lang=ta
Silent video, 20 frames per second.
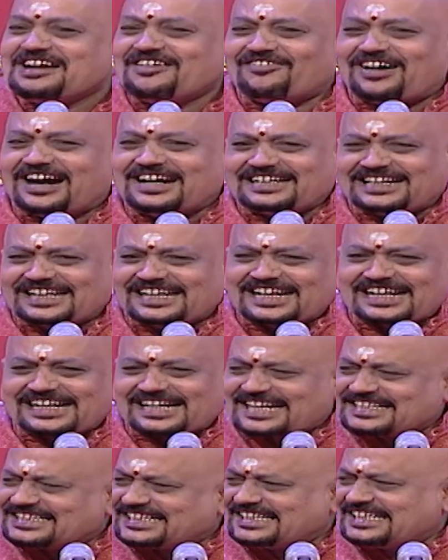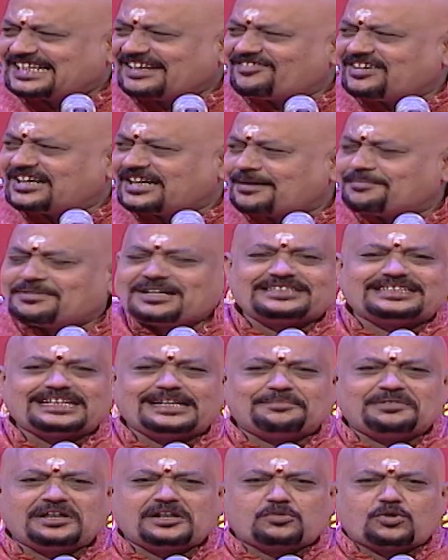வாழ்க்கையில் ரசிக்க வேண்டாமா
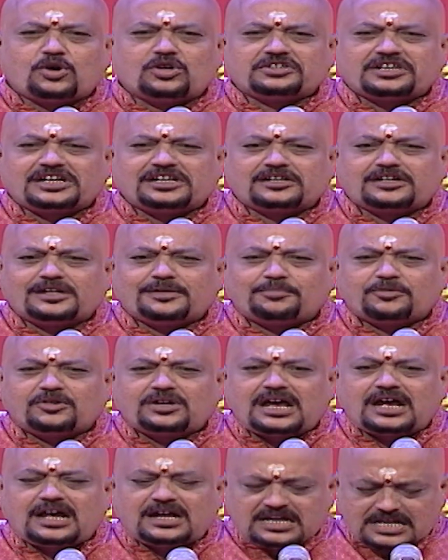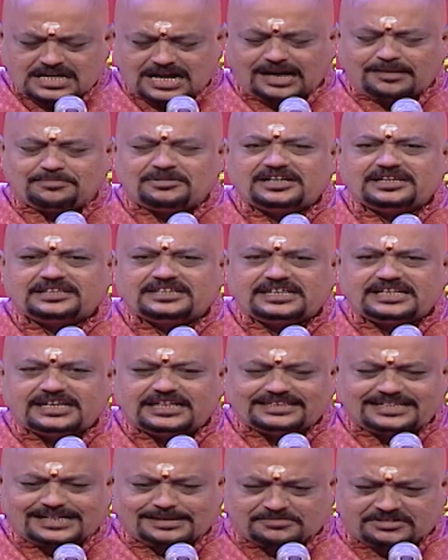சில பேர் ஹோட்டலுக்குள்ளே போனால் அப்படி இந்த
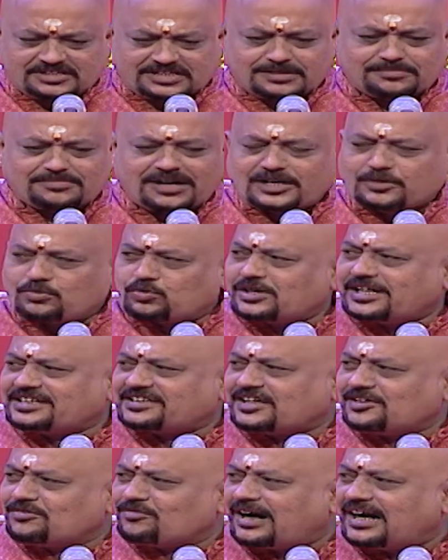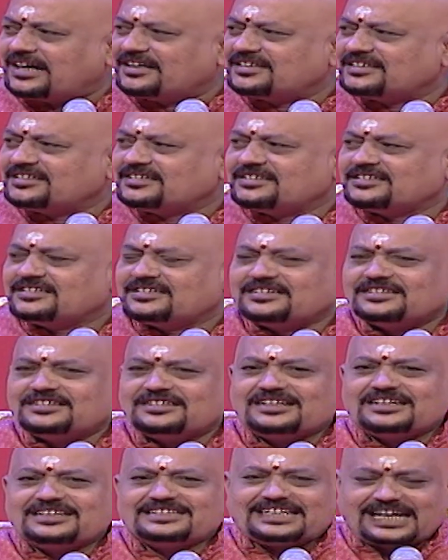எந்திர மிஷின் மாதிரி உள்ளே தள்ளுவான்
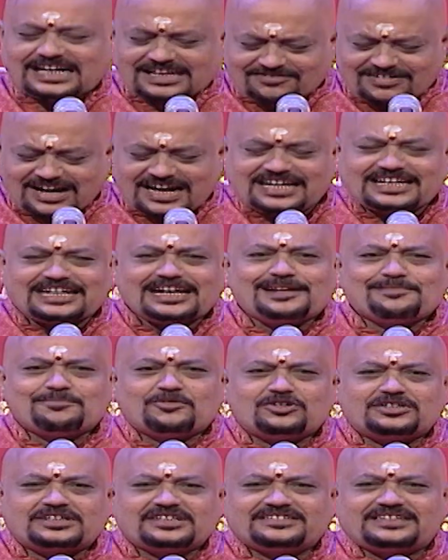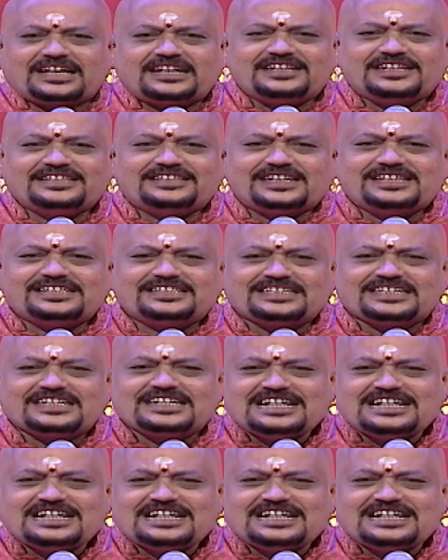தலைவால இலை போட்டு தண்ணி தெளித்து